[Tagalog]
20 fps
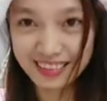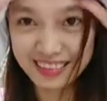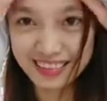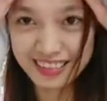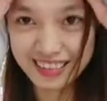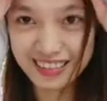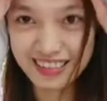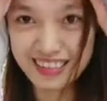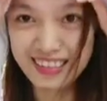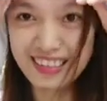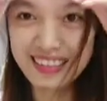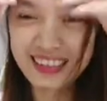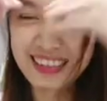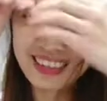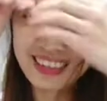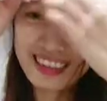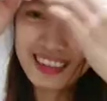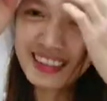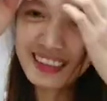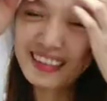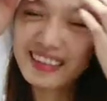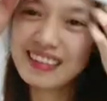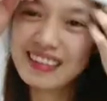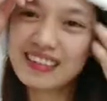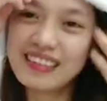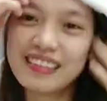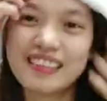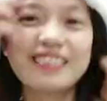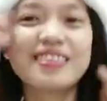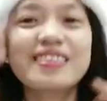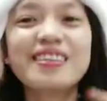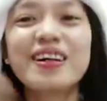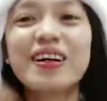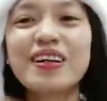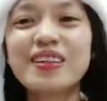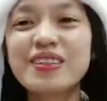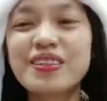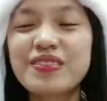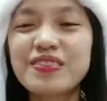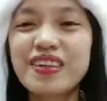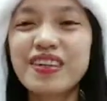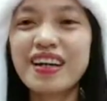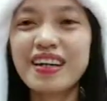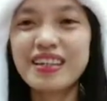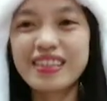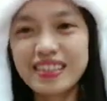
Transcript: Ayan. O, di ba?